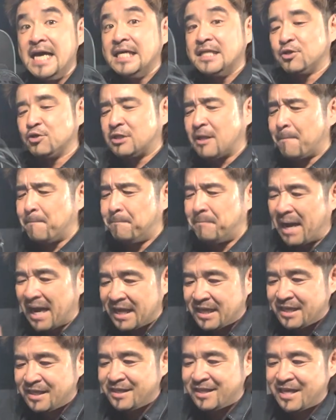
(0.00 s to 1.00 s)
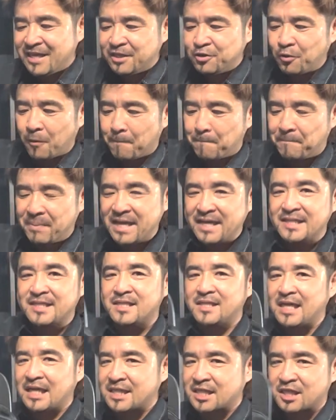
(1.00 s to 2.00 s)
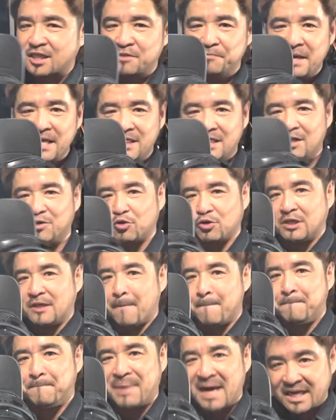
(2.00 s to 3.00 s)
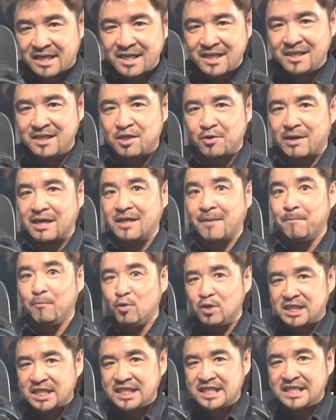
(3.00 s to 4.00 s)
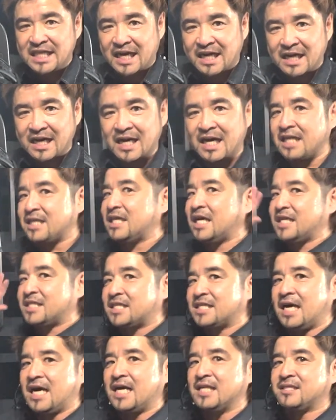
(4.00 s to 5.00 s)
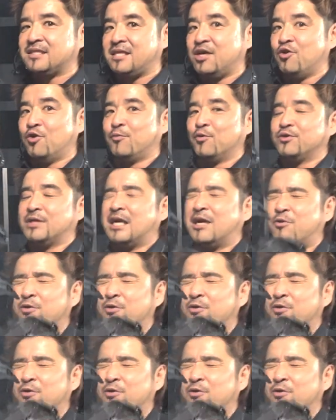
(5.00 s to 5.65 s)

そしてバインディングのベースが滑ってる時にバキンって割れてもし板から片足が外れようもんなら